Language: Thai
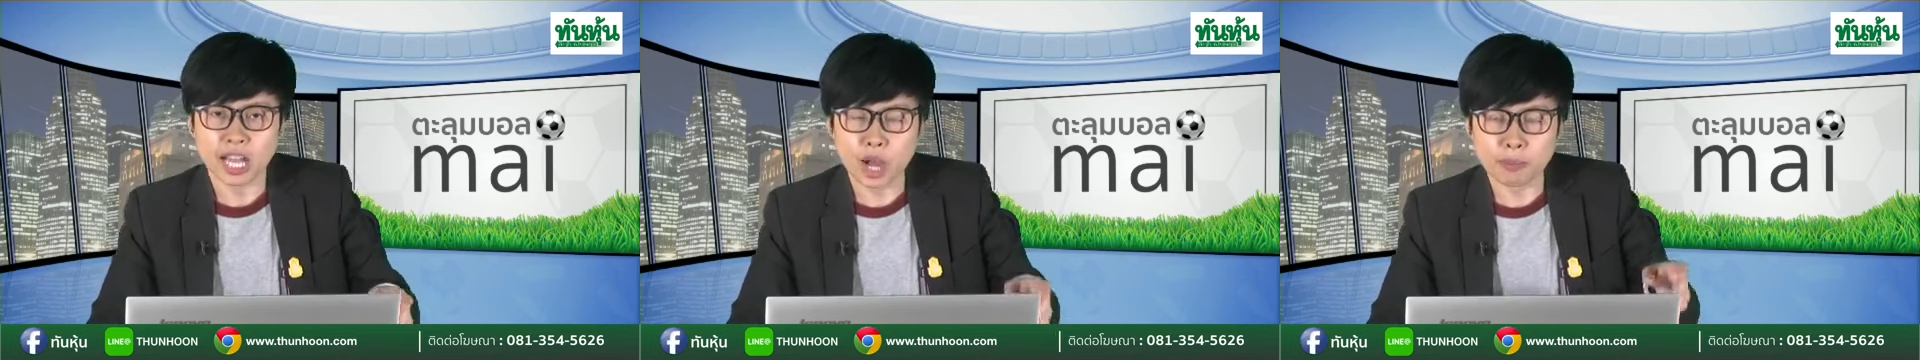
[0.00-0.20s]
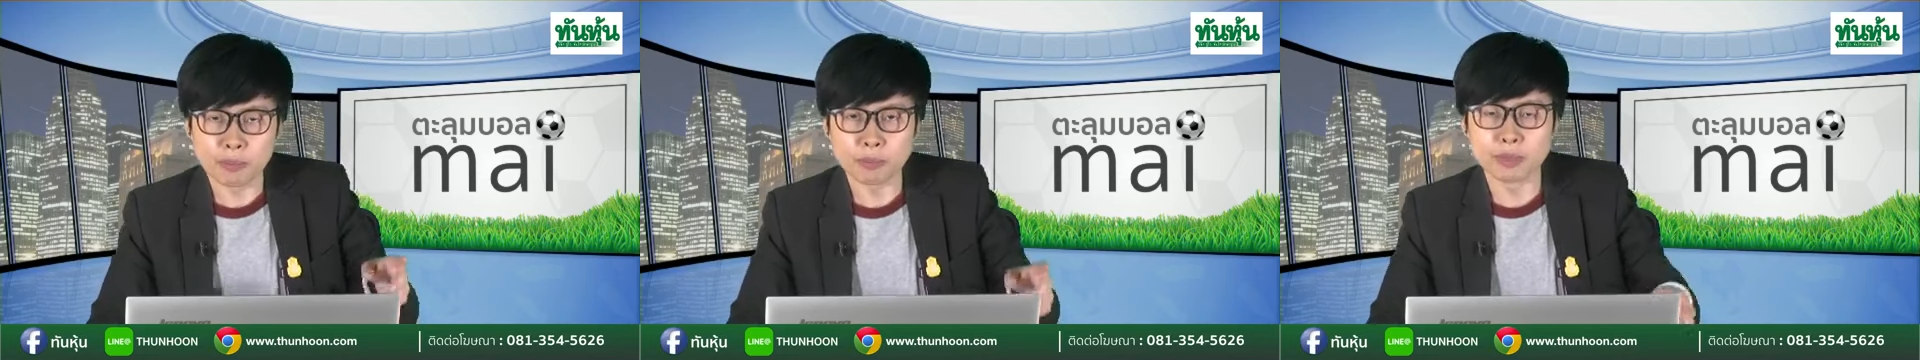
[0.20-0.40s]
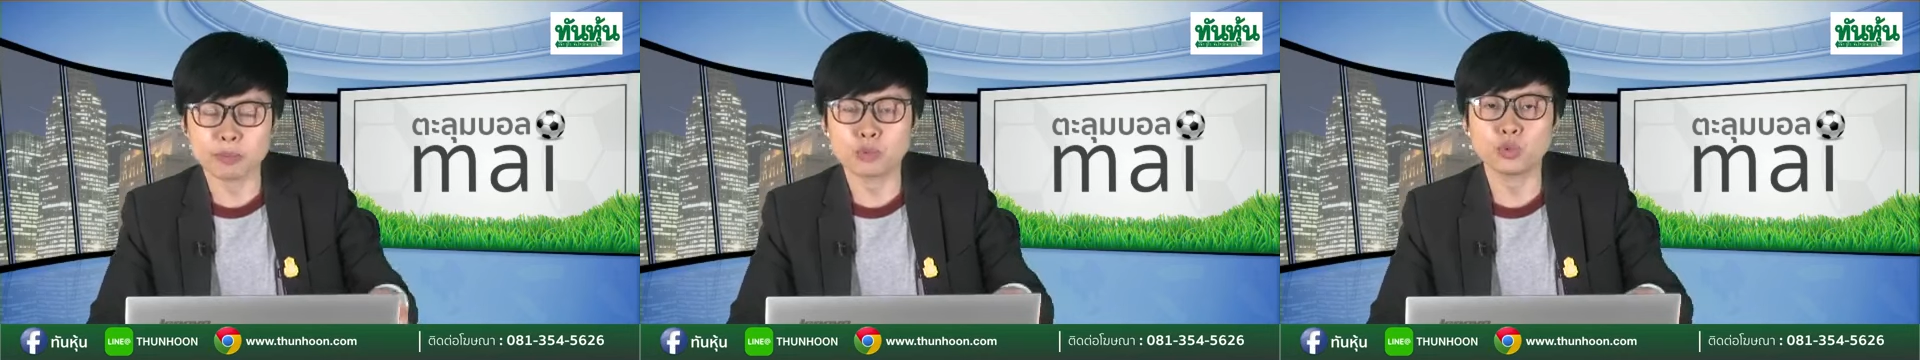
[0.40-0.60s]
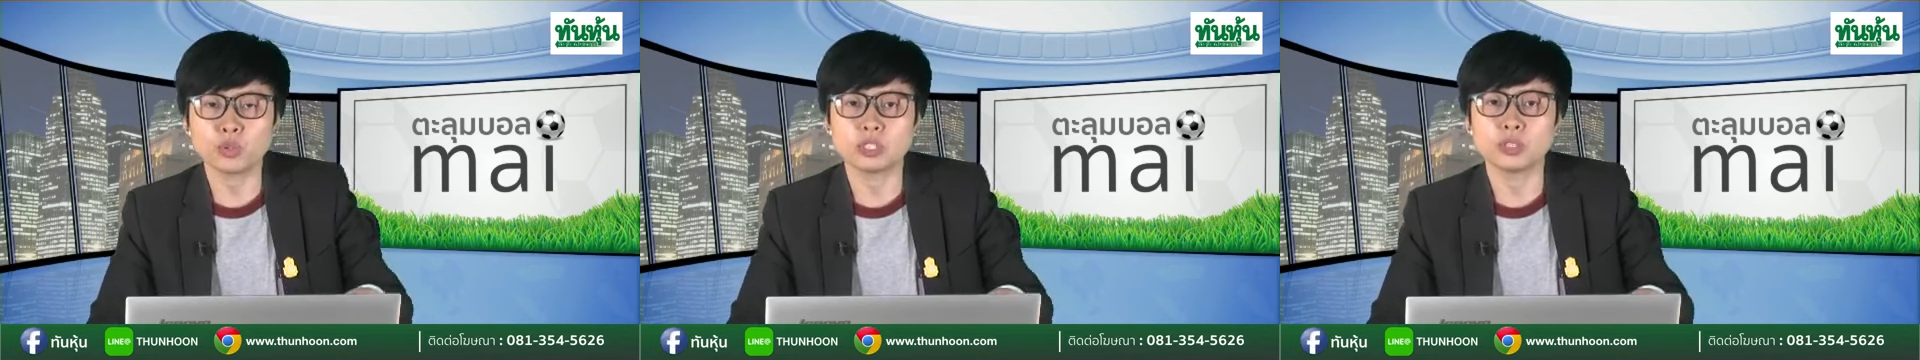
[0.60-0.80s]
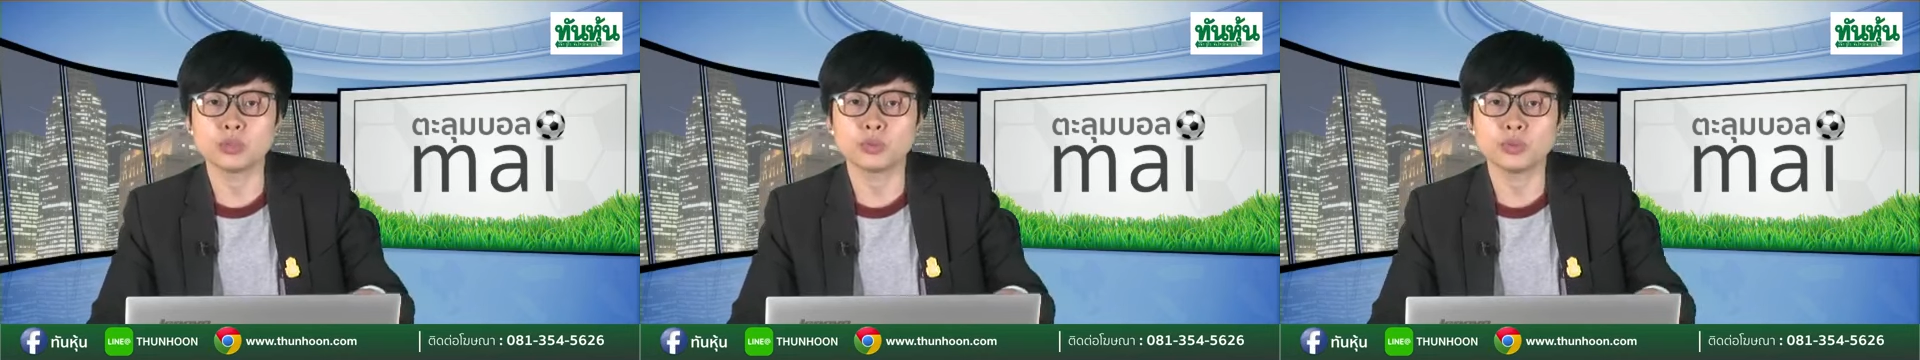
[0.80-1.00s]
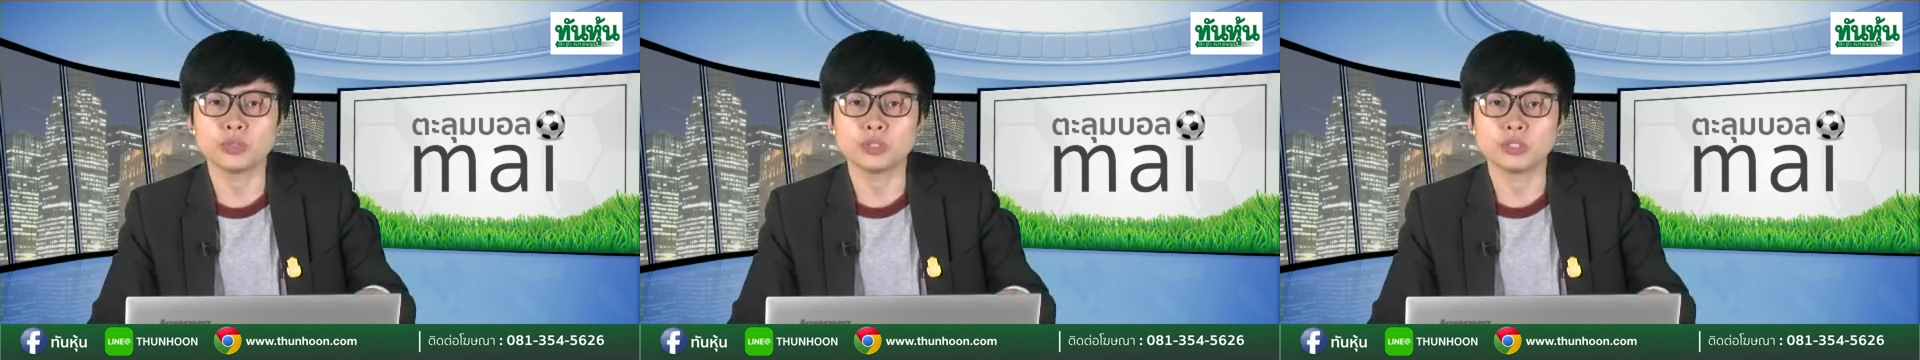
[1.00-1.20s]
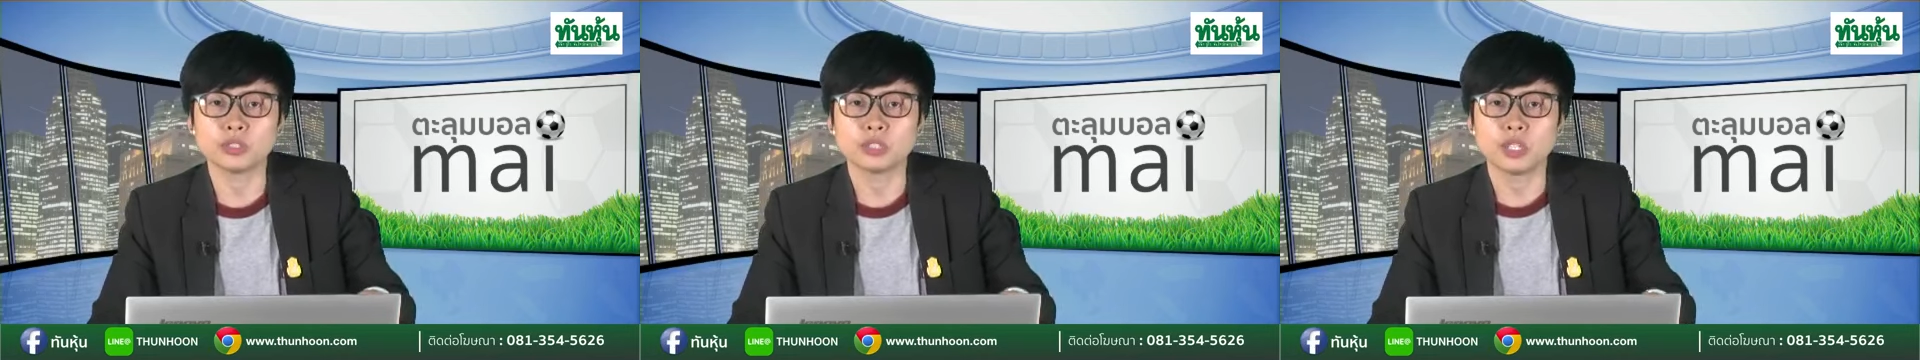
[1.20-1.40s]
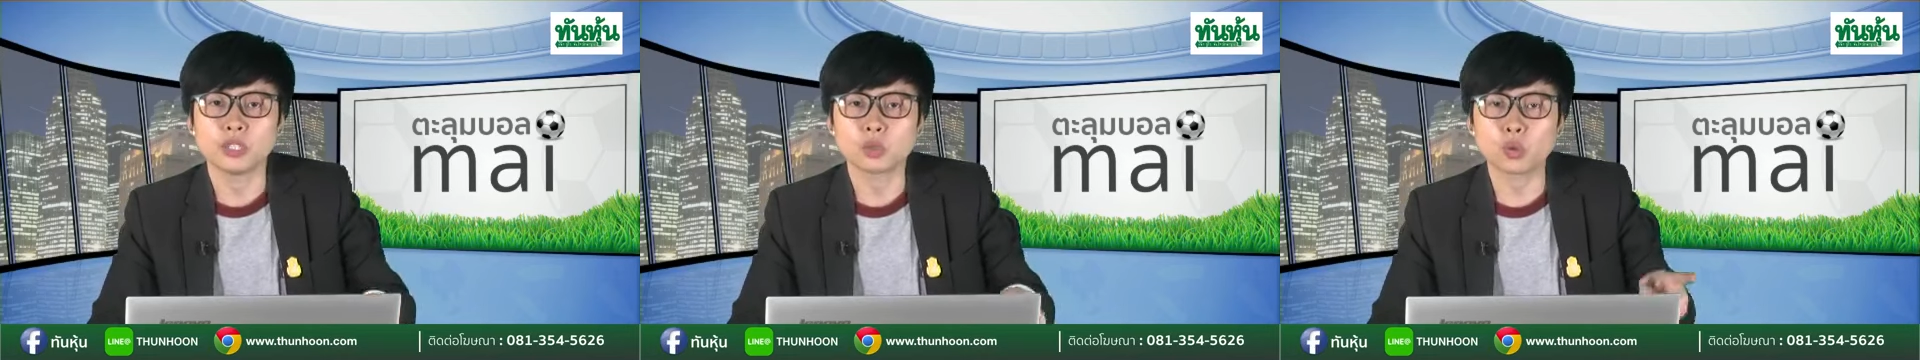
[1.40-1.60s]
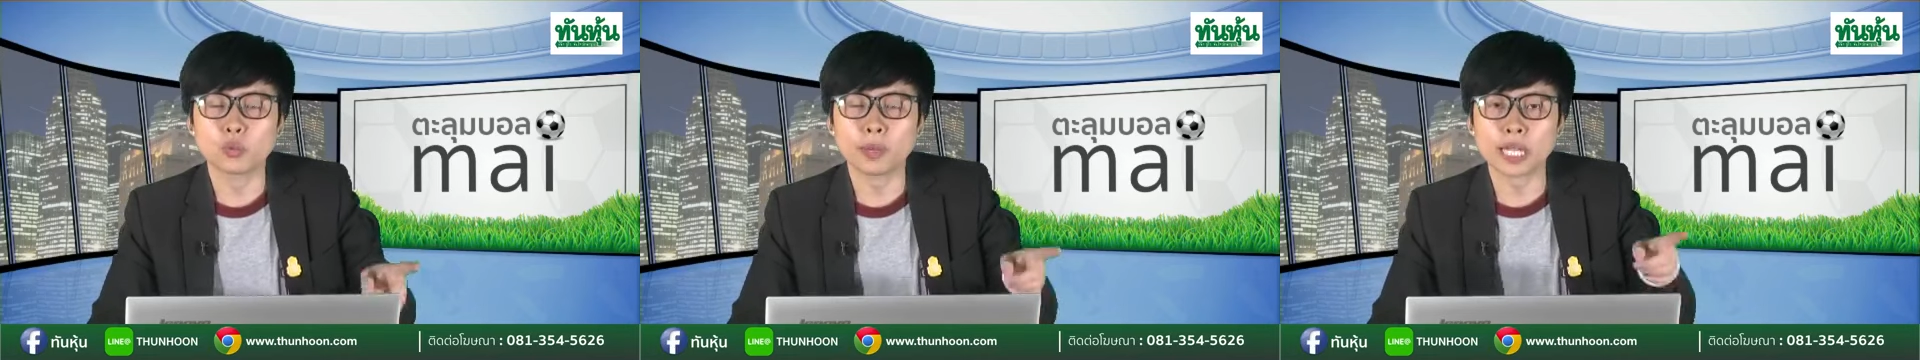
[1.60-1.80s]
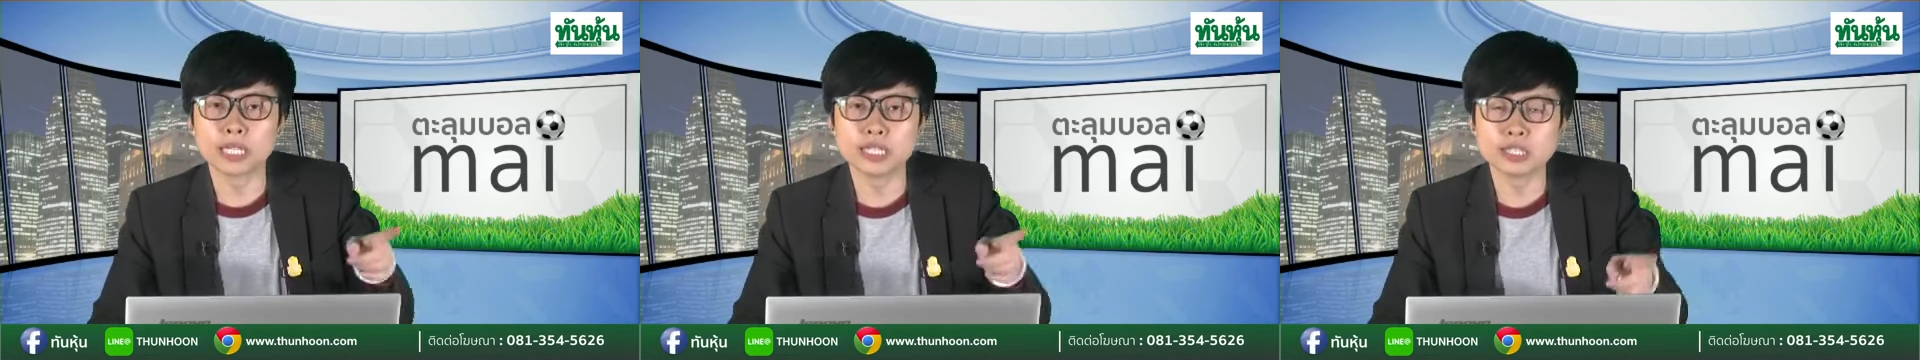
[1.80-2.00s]
เข้ามาเป็นผู้ถือหุ้น ก
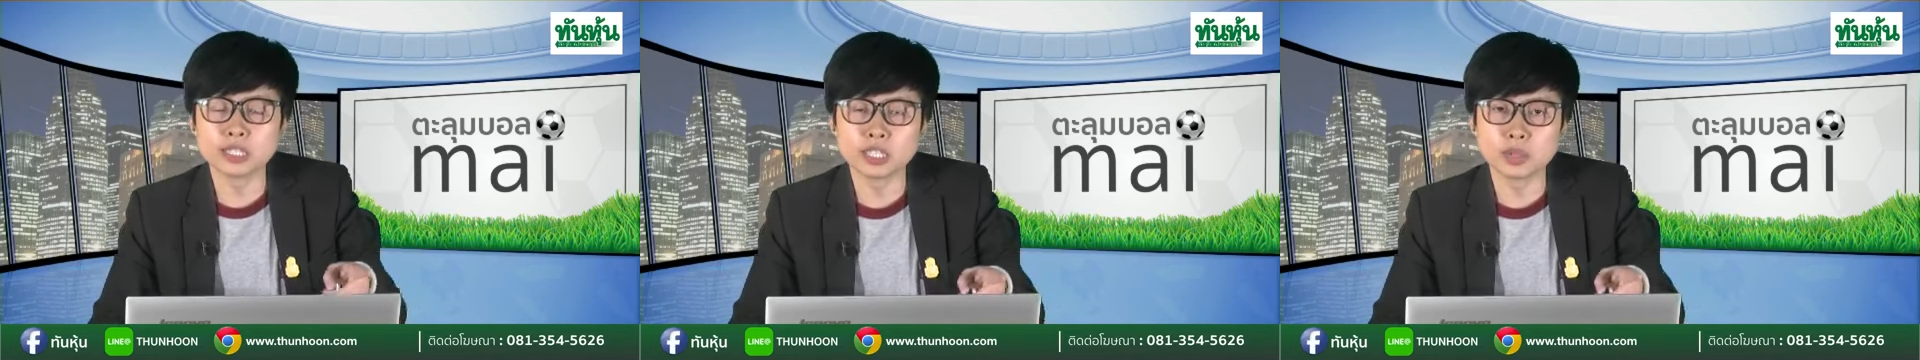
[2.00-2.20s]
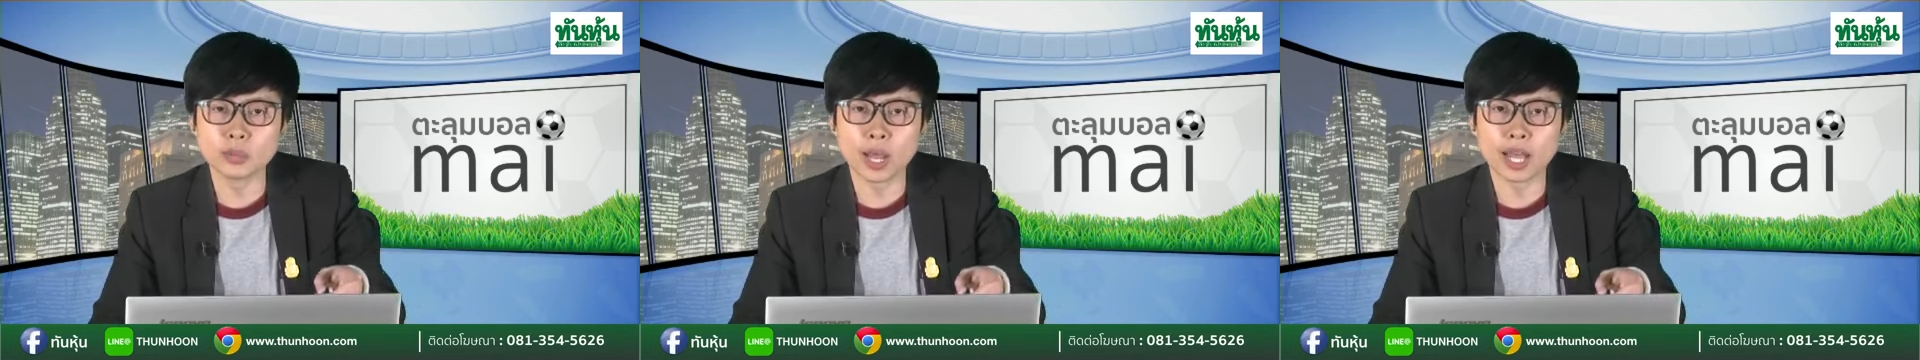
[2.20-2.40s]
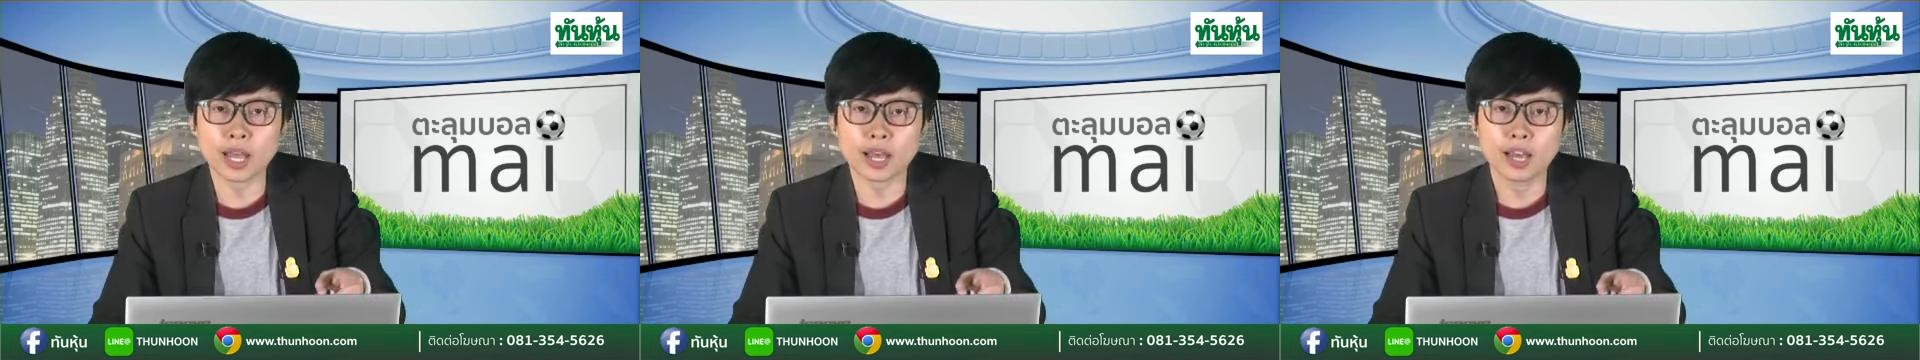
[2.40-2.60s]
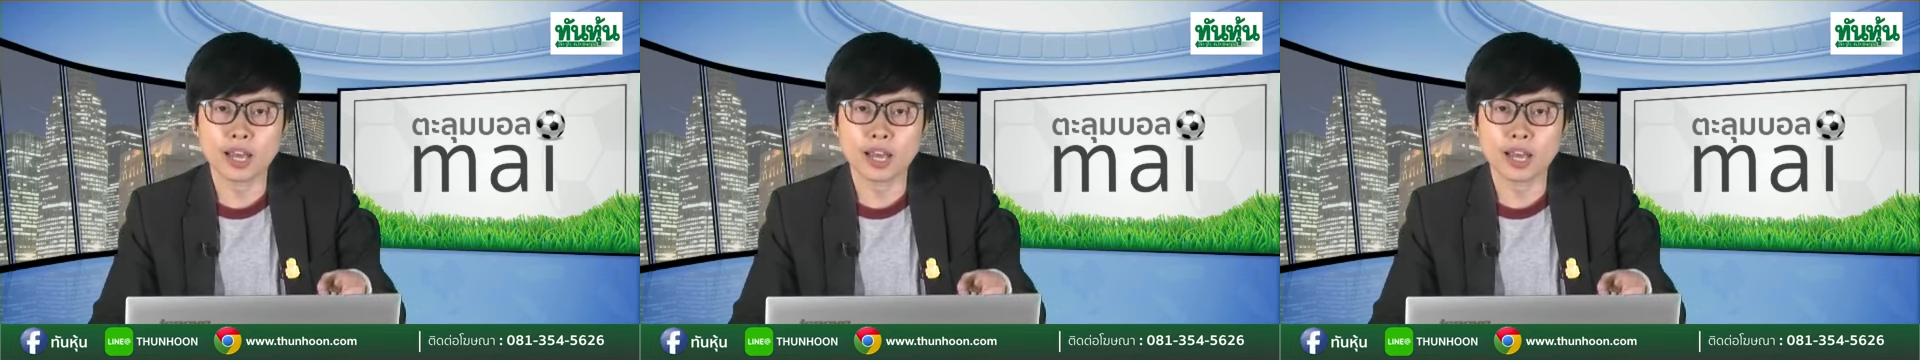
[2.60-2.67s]
ลุ่มพาณิชย์ชีวะ